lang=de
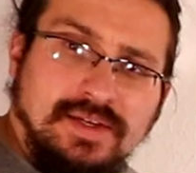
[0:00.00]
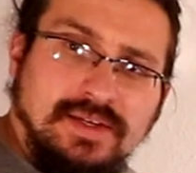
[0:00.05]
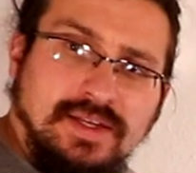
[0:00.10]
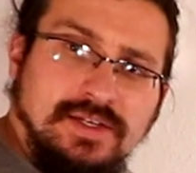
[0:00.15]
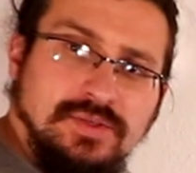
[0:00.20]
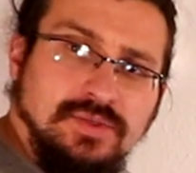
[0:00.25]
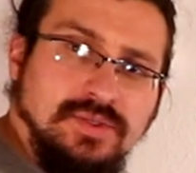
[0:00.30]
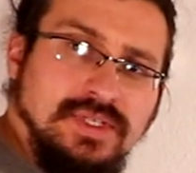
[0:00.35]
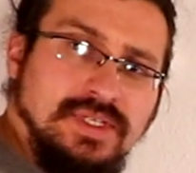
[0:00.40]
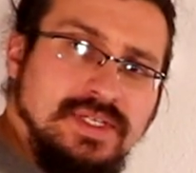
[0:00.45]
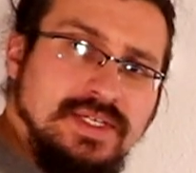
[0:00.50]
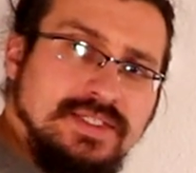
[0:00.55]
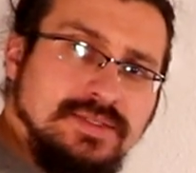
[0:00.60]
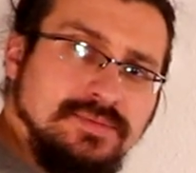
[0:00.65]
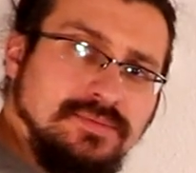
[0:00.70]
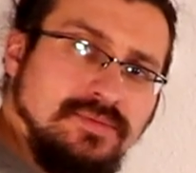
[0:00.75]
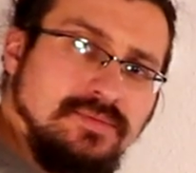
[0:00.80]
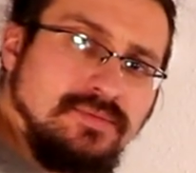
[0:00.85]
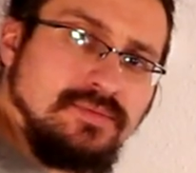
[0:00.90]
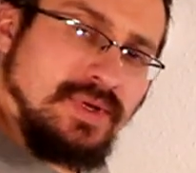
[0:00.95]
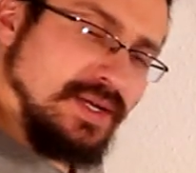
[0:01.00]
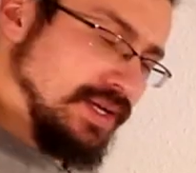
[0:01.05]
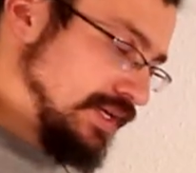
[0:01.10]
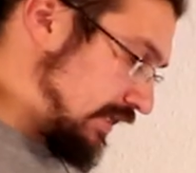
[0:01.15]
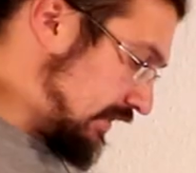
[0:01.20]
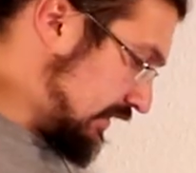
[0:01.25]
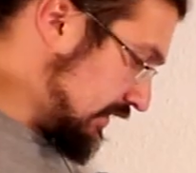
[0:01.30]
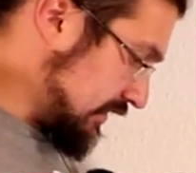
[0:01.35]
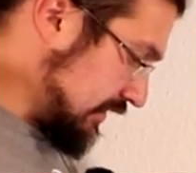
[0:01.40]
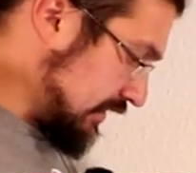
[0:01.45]
Anleitung gelesen, man
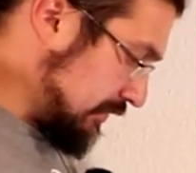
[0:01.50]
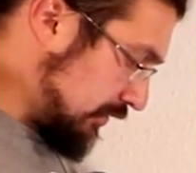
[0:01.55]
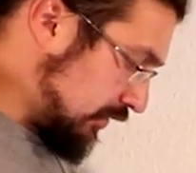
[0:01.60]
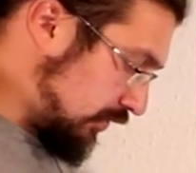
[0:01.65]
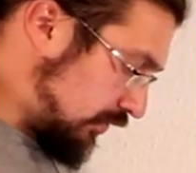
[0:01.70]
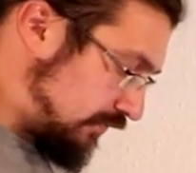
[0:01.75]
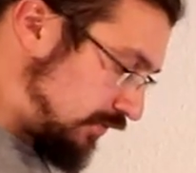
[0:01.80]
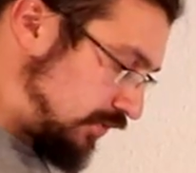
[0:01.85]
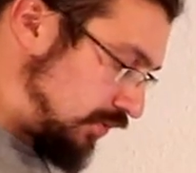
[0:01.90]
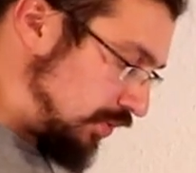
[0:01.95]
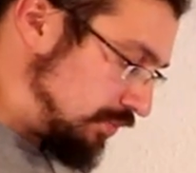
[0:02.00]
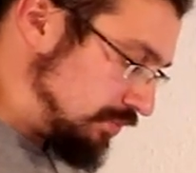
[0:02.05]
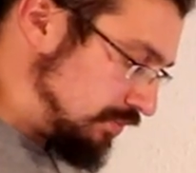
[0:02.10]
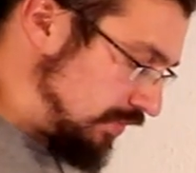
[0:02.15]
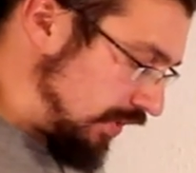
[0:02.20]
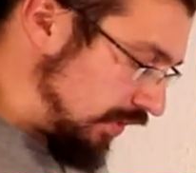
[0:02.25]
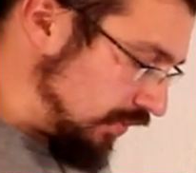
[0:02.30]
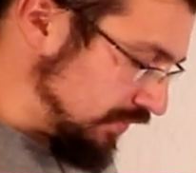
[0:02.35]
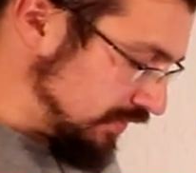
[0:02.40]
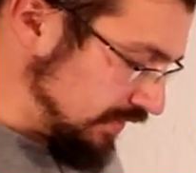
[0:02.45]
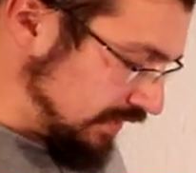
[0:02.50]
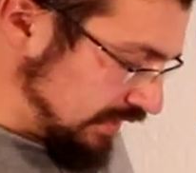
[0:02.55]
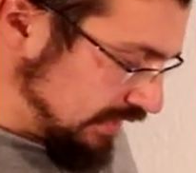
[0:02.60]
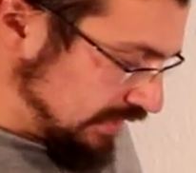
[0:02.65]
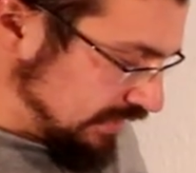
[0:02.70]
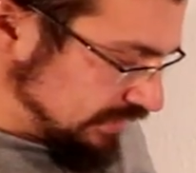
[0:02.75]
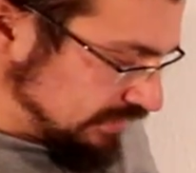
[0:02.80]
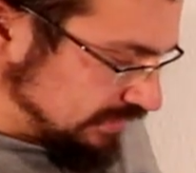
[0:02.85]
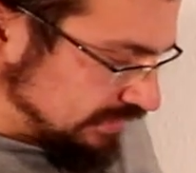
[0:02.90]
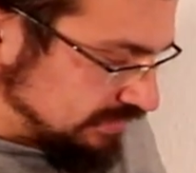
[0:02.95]
kann den Skimmer noch irgendwie umbauen,
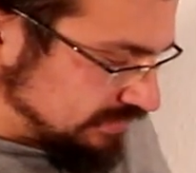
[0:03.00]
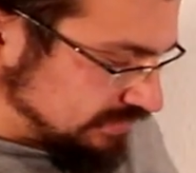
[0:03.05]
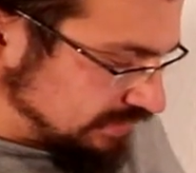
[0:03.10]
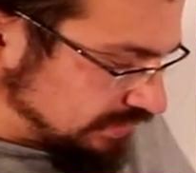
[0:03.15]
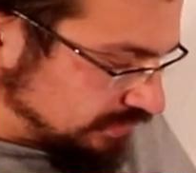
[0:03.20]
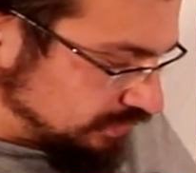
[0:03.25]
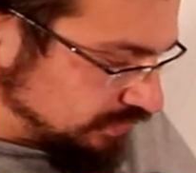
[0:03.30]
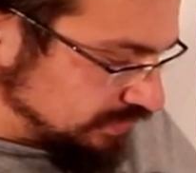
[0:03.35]
dass der